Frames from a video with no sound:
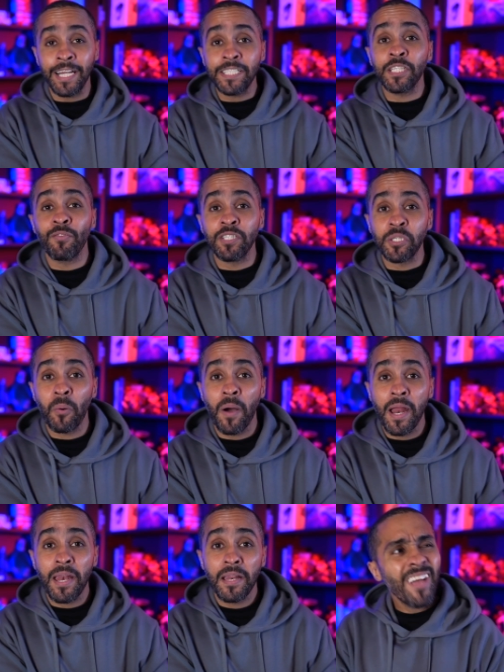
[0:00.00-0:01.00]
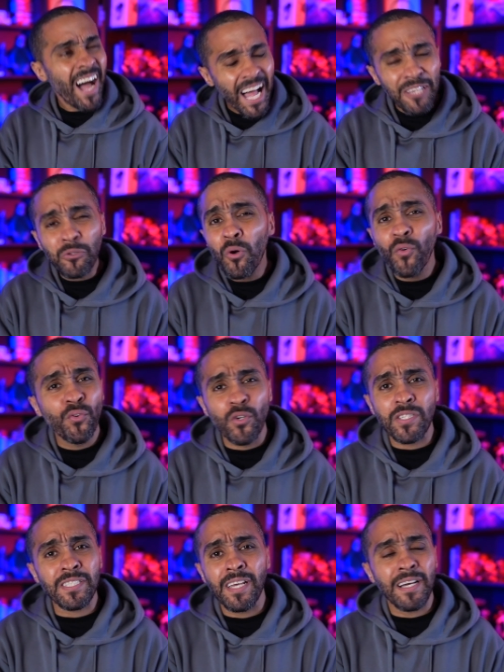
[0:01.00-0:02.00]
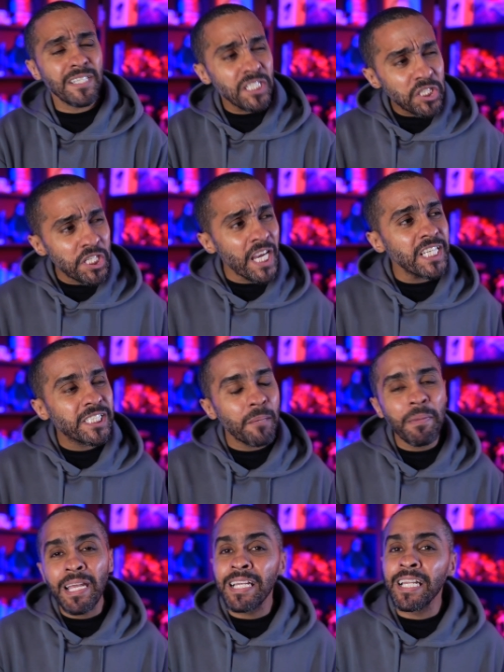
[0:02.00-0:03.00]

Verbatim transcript: عندي في الجوال أعطوه فرصة شيء جميل